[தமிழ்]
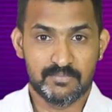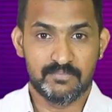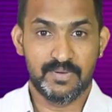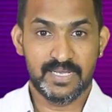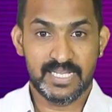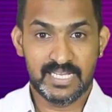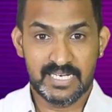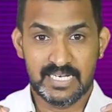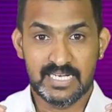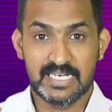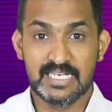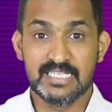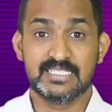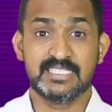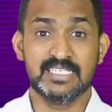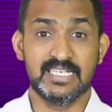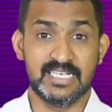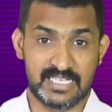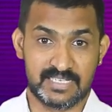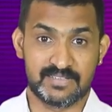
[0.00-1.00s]
பை
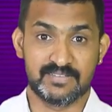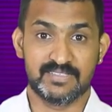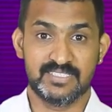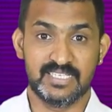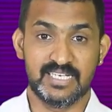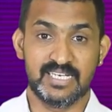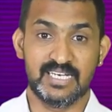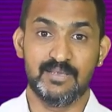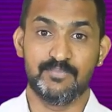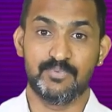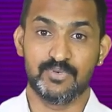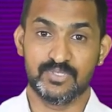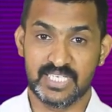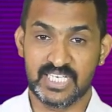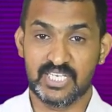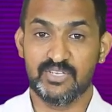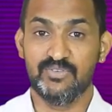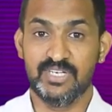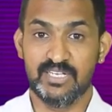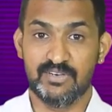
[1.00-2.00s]
லிசனிங் சரிங்களா இப்போ
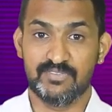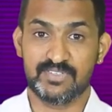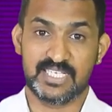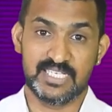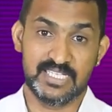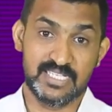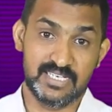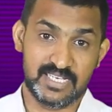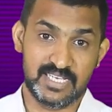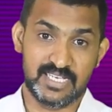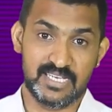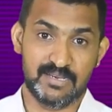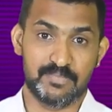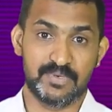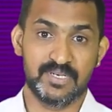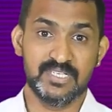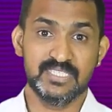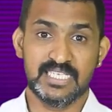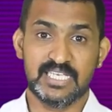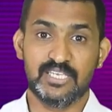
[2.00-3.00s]
செக்யூரிட்டி அவசியில் இருக்கீங்க
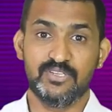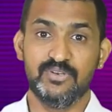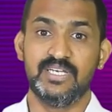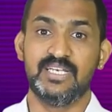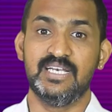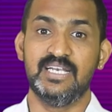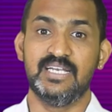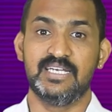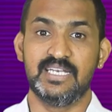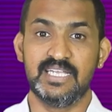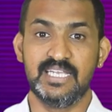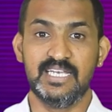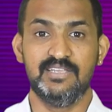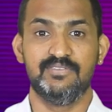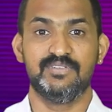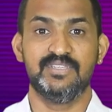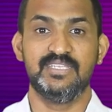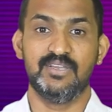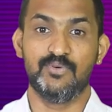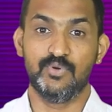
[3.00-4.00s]
அப்படின்னா செக்யூரிட்டியில்
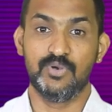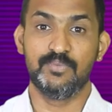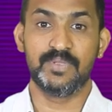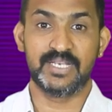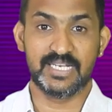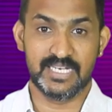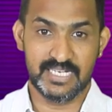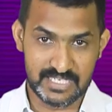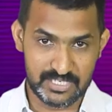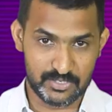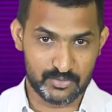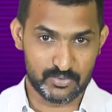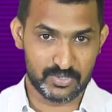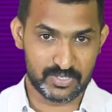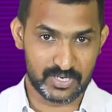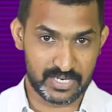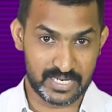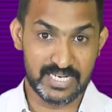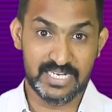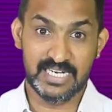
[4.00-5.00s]
டெய்லி வந்து எவ்வளோ பேர் என்ட்ரி
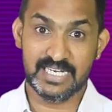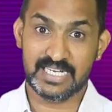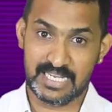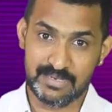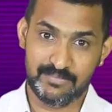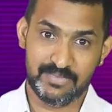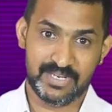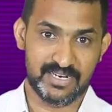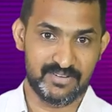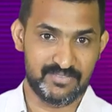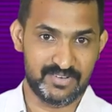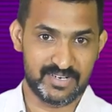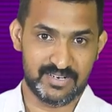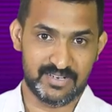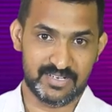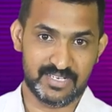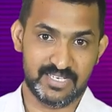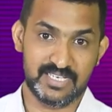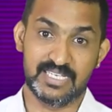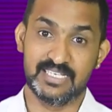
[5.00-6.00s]
கொடுக்குறாங்க என்ன டைமிங்கில்
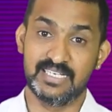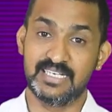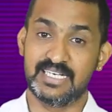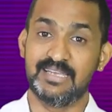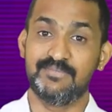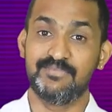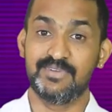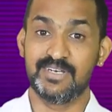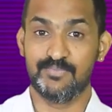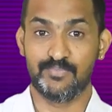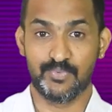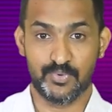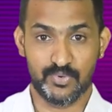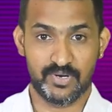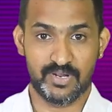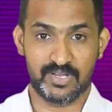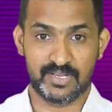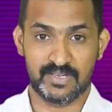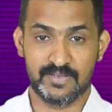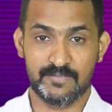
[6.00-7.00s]
வர்றாங்க என்ன டைமிங்கில்
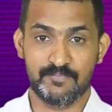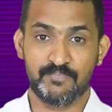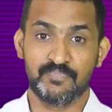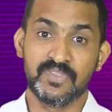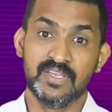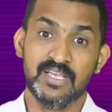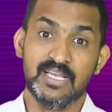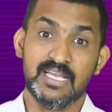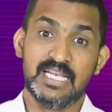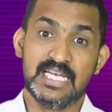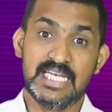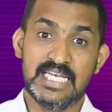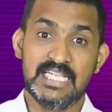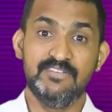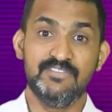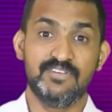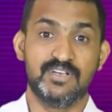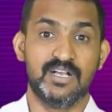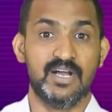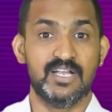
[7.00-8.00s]
போகிறாங்க
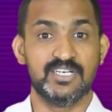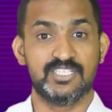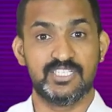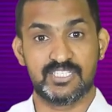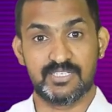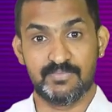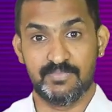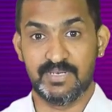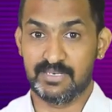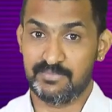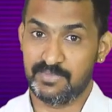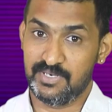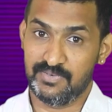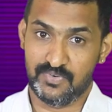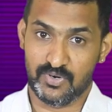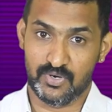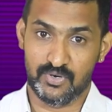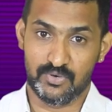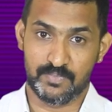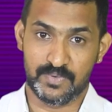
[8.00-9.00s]
லீவ் கார்ட் சிஸ்டம் என்ன
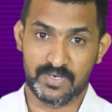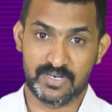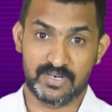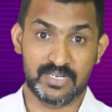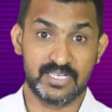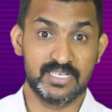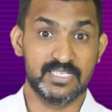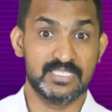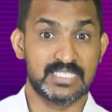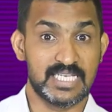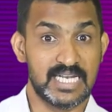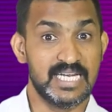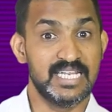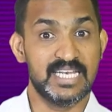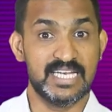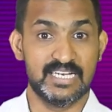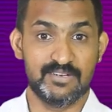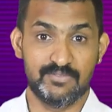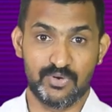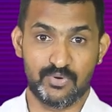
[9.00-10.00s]
மாதிரி ஃபாலோ பண்ணுறாங்க
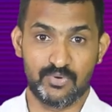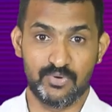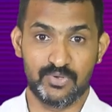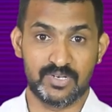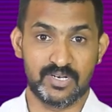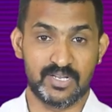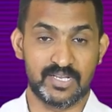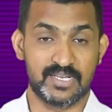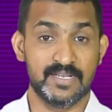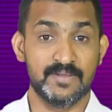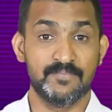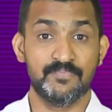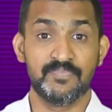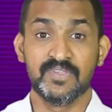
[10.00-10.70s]
சேலரி என்னவா கொடுக்குறாங்க